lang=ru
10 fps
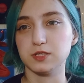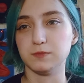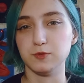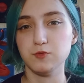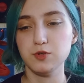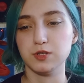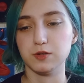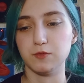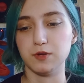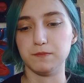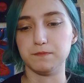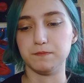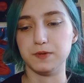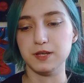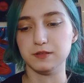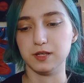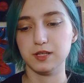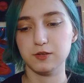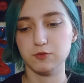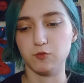змею и такой, блин,
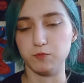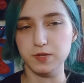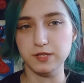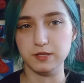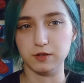надо ее убить.